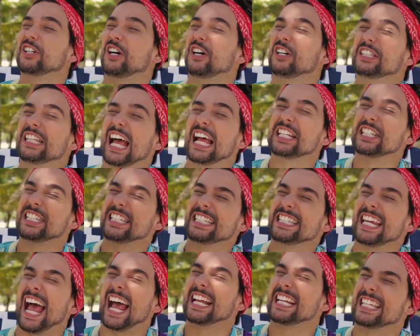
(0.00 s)
contatinho.
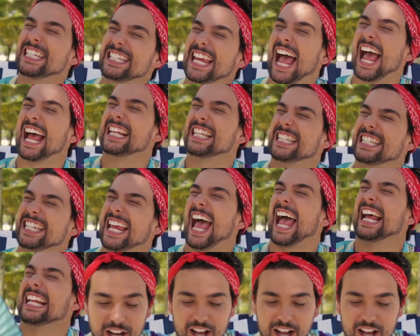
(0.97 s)
Tra, tra, tra, tra.